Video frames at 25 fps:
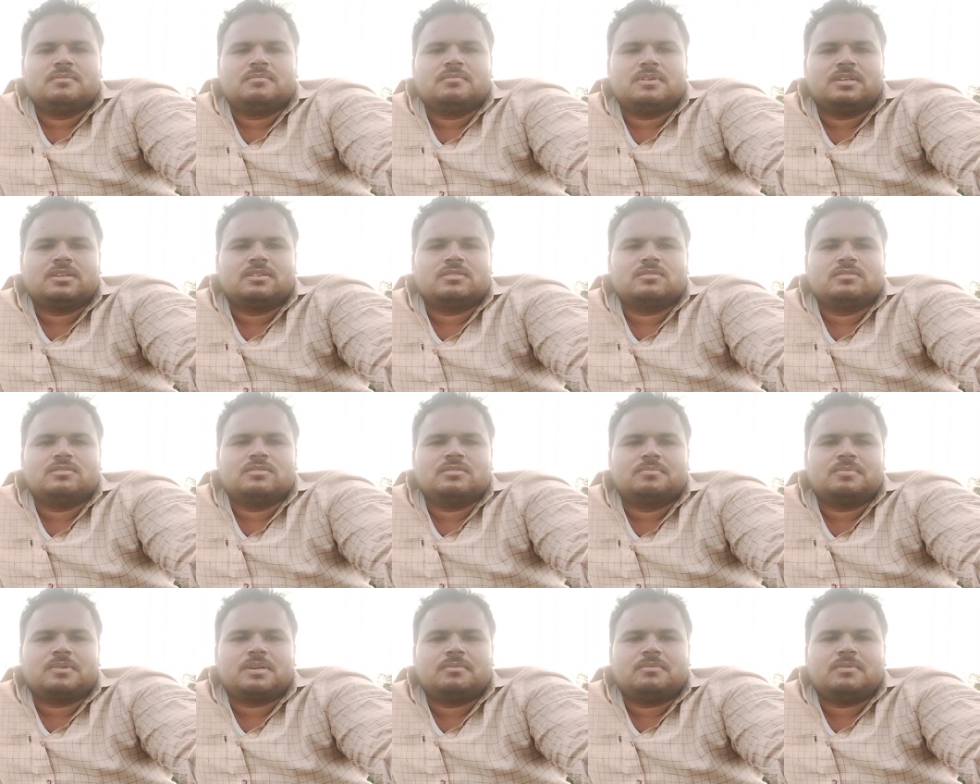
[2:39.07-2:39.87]
మనకు
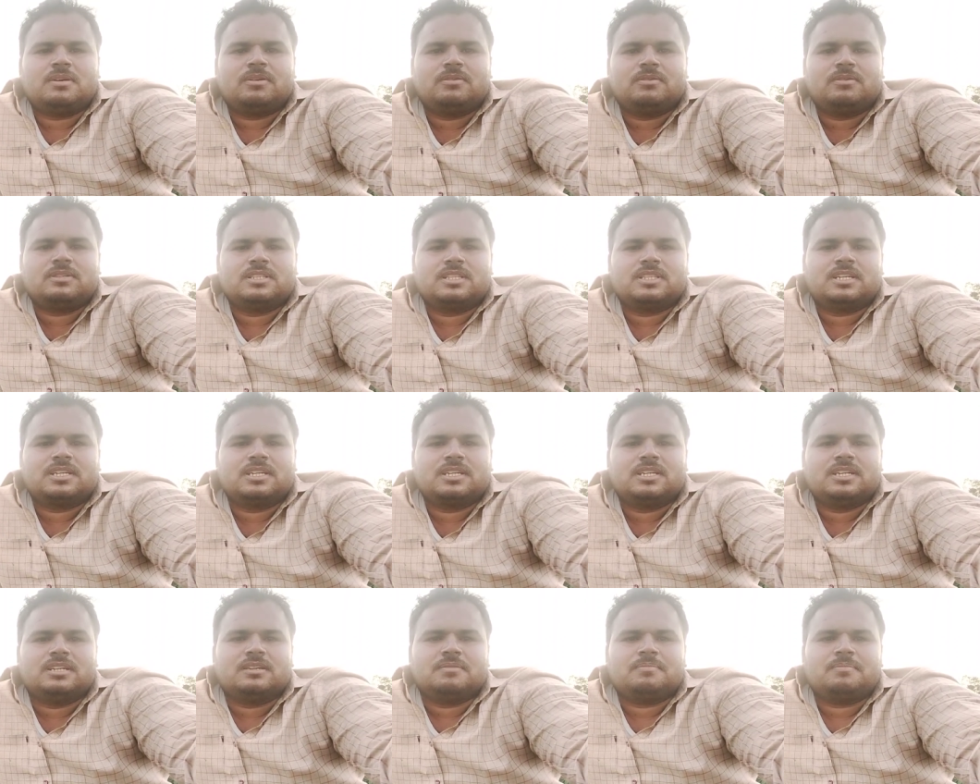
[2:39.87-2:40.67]

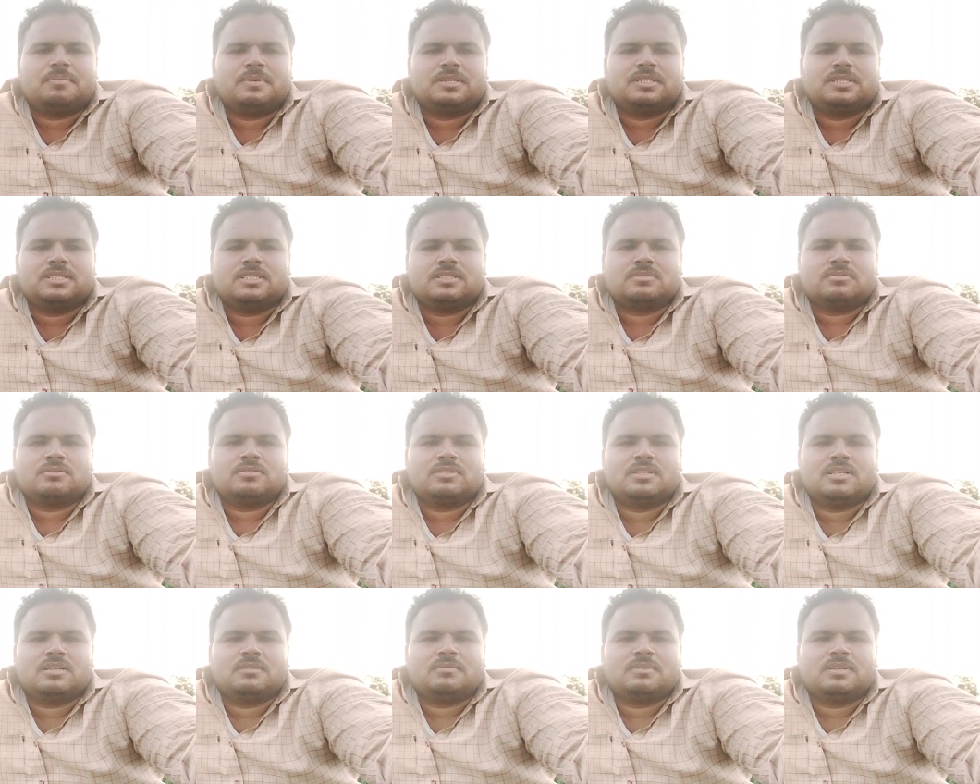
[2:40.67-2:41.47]
ప్రభావవంతంగా
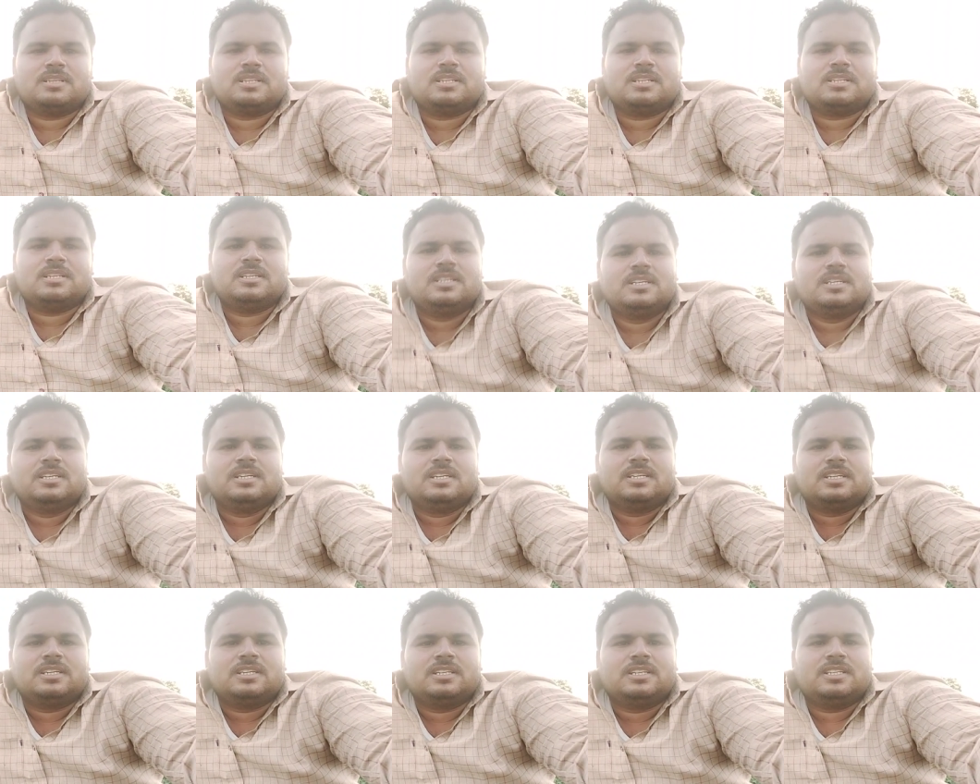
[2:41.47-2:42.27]
పనిచేస్తుంది అనమాట
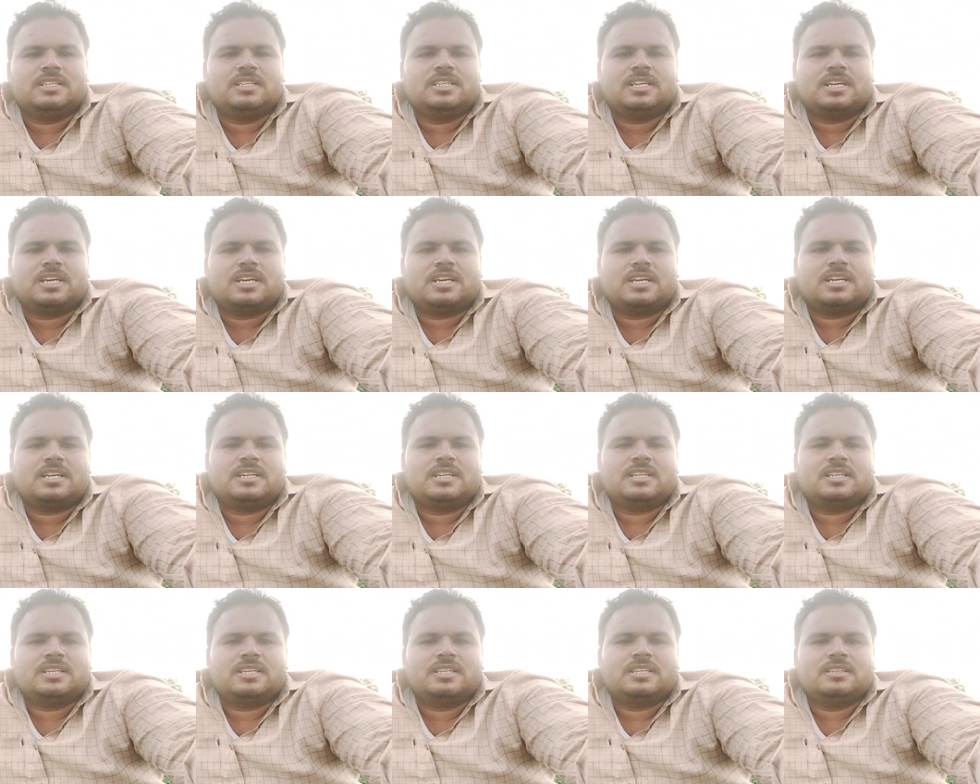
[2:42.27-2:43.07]
ఇది
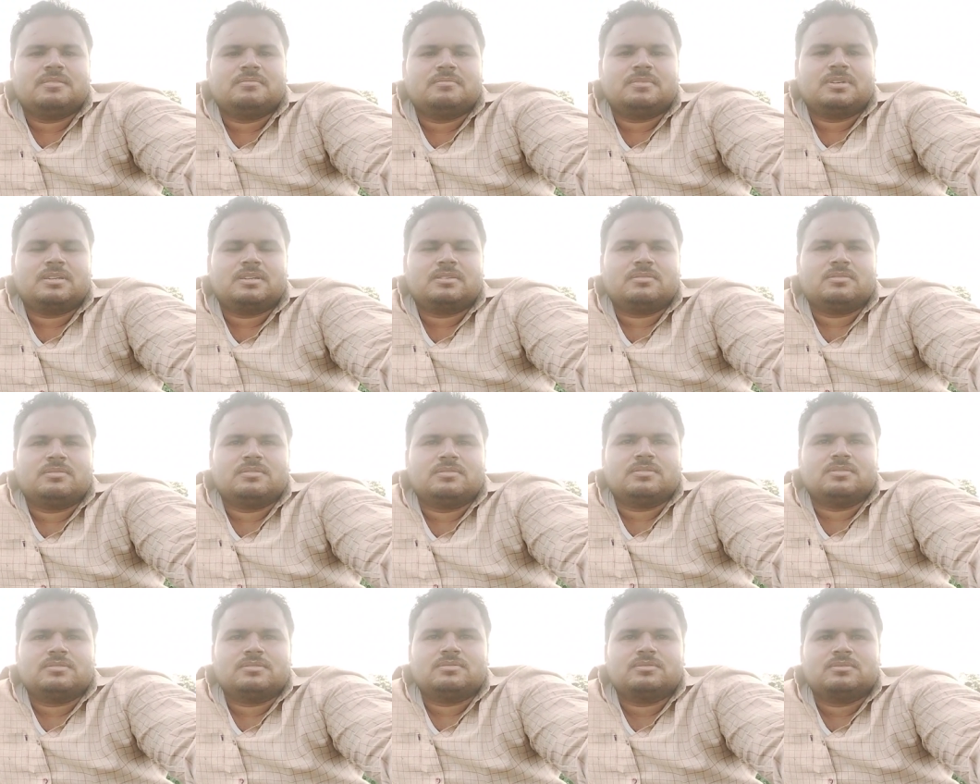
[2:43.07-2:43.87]
ఎకరానికి మనకు
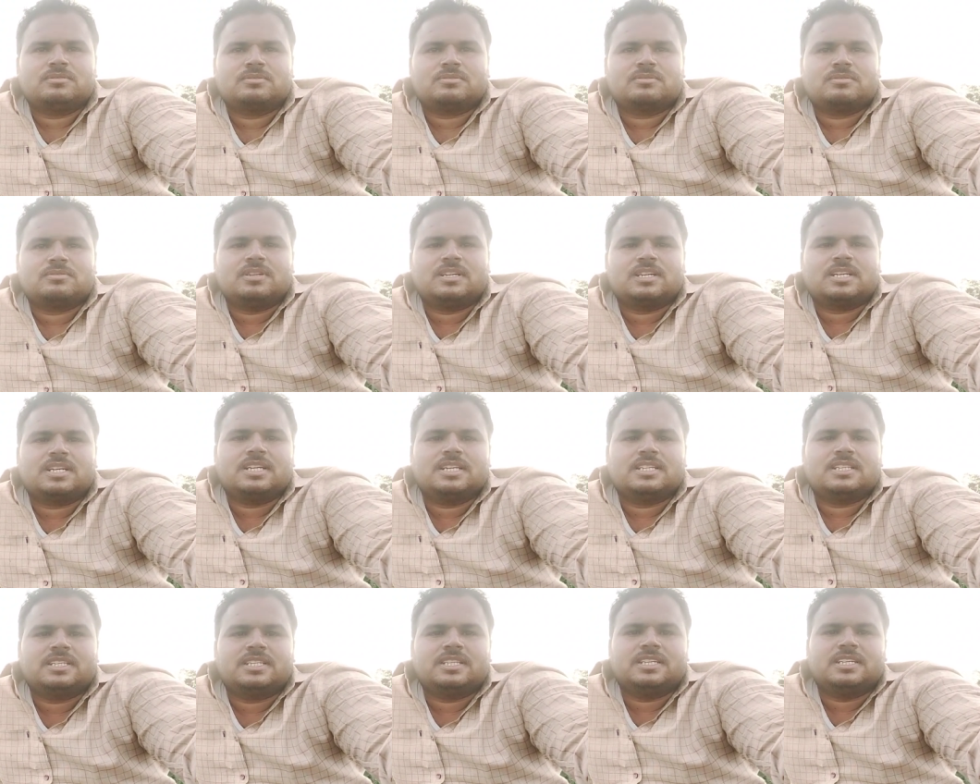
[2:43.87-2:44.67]

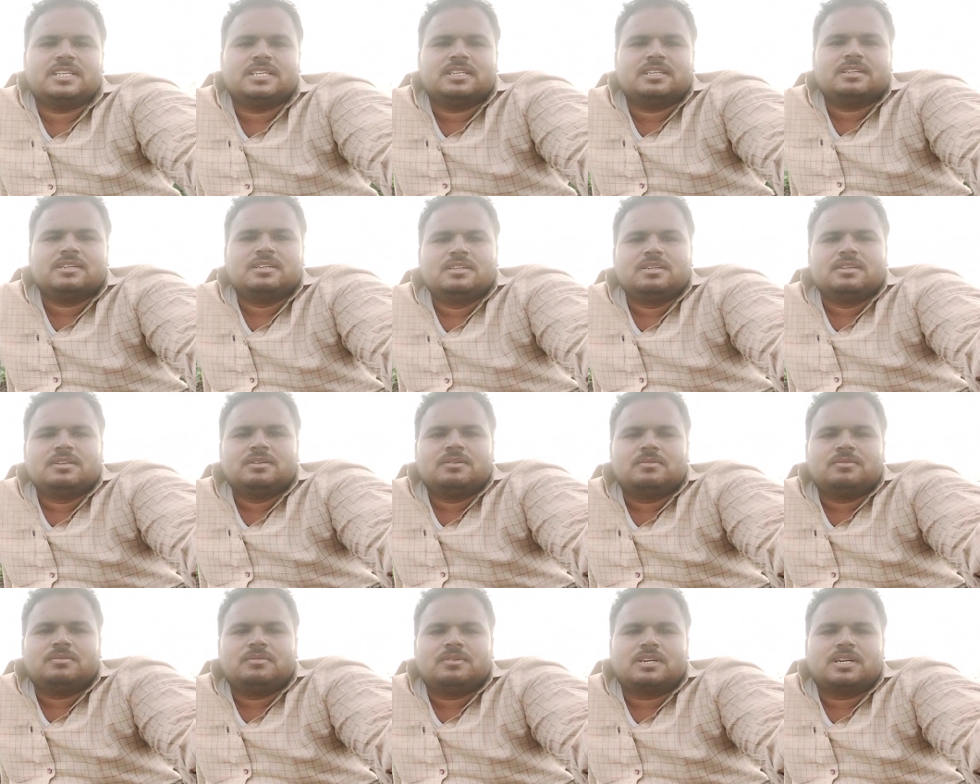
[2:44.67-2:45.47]
చూసుకున్నట్లయితే
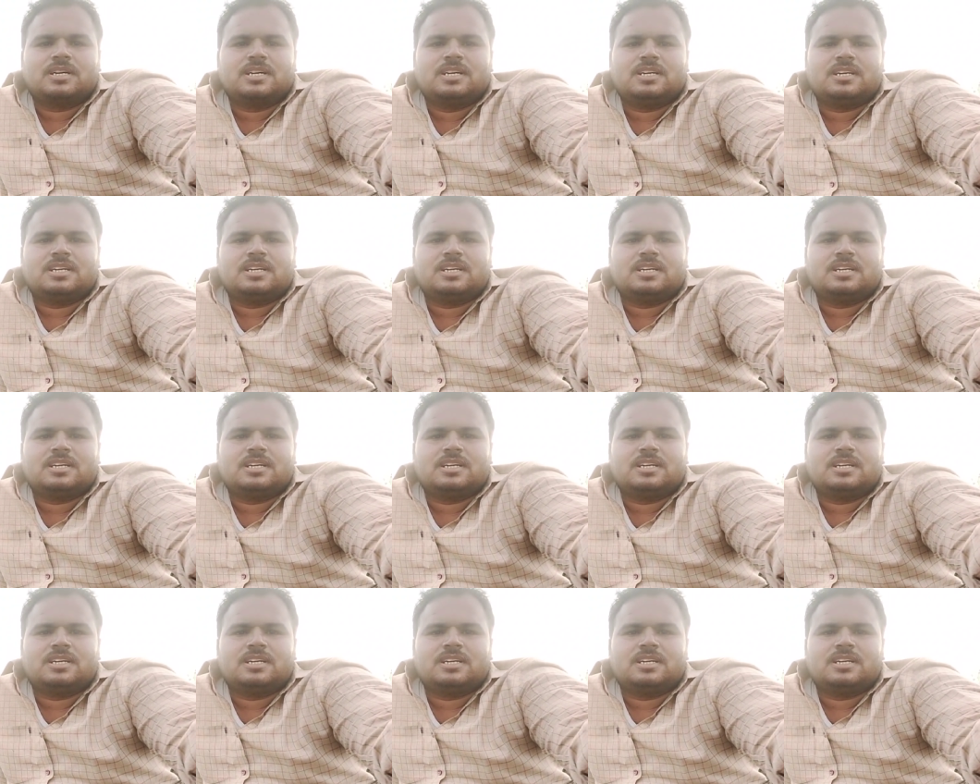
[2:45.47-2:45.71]
ఒక